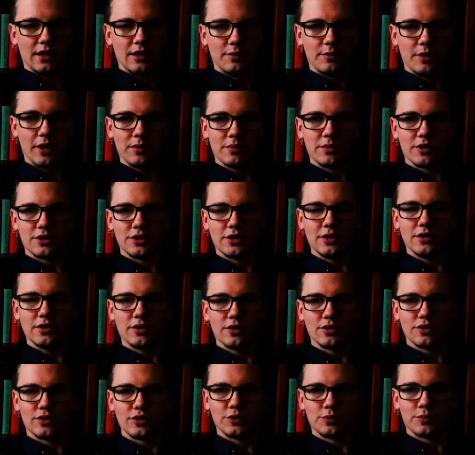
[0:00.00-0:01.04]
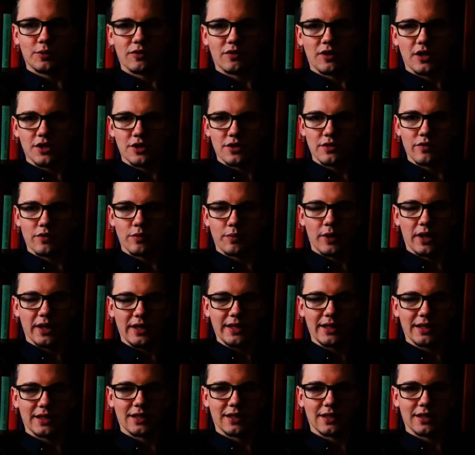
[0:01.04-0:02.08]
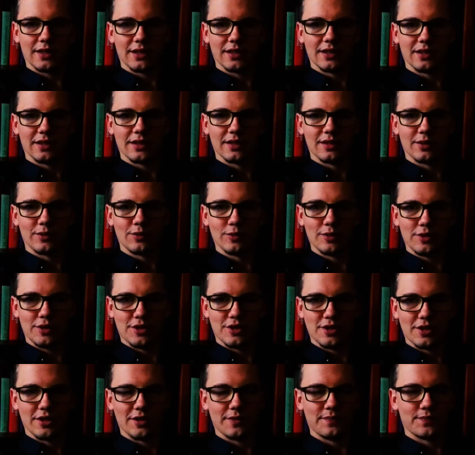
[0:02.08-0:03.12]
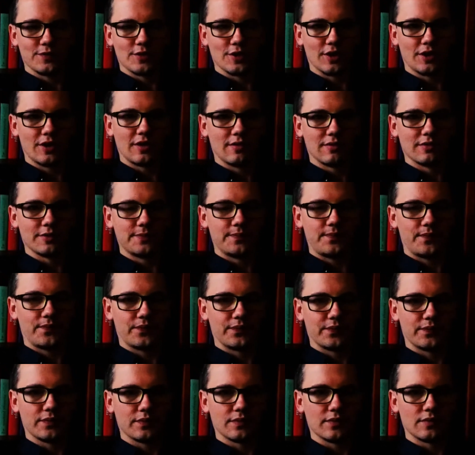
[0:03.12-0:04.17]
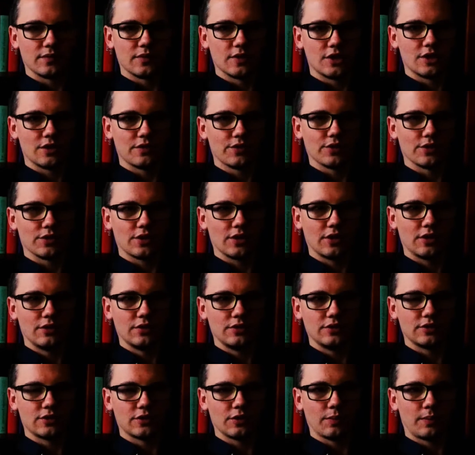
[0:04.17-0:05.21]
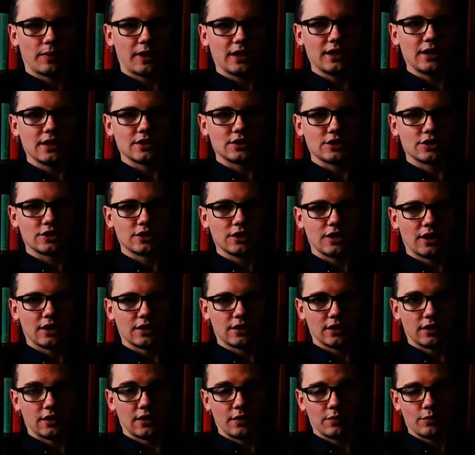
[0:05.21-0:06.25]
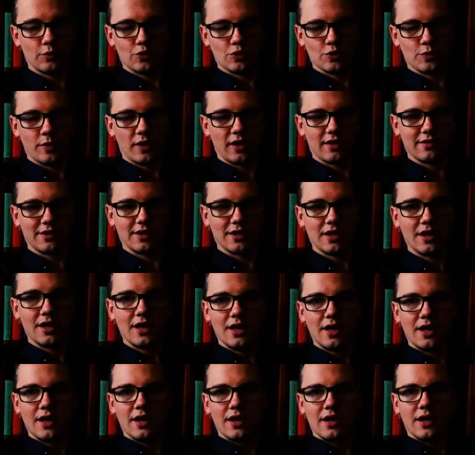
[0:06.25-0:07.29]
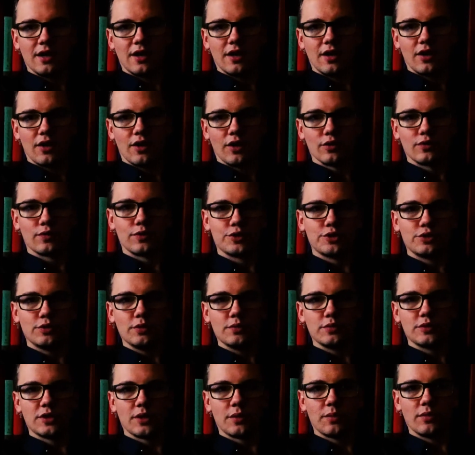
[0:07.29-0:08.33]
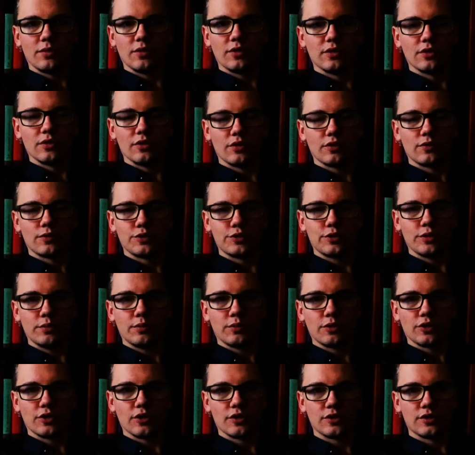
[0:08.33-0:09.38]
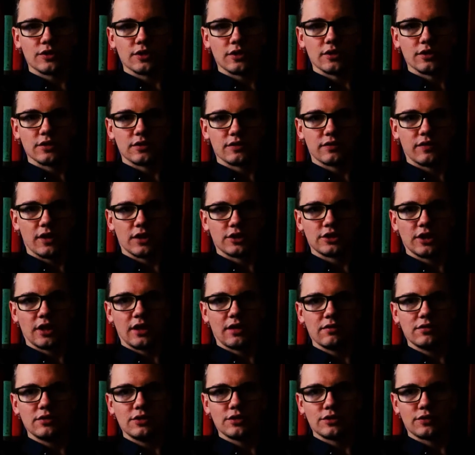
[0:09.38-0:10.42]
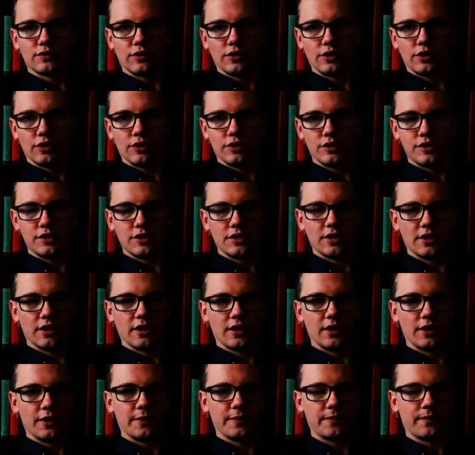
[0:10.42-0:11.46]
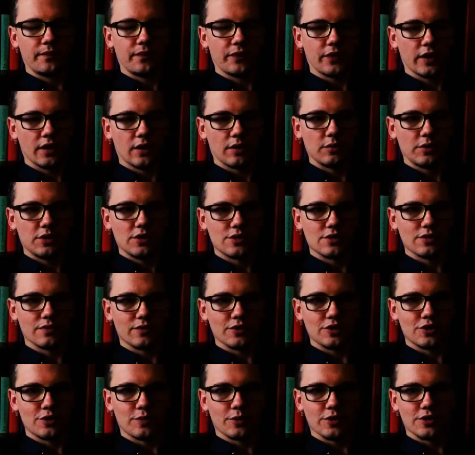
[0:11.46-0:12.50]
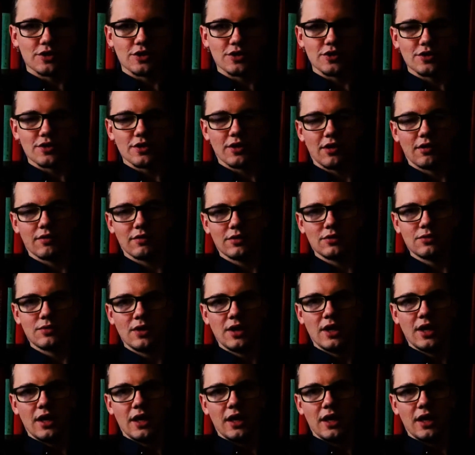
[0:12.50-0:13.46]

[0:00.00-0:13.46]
I miałem też jeden dosyć poważny wypadek e, uliczny, drogowy. 9 mm, listopada, 3 lata temu już prawie, Odwoziłem, sam, y, odwoziłem motocykl z Warszawy do swojej rodzinnej e, miejscowości pod Częstochową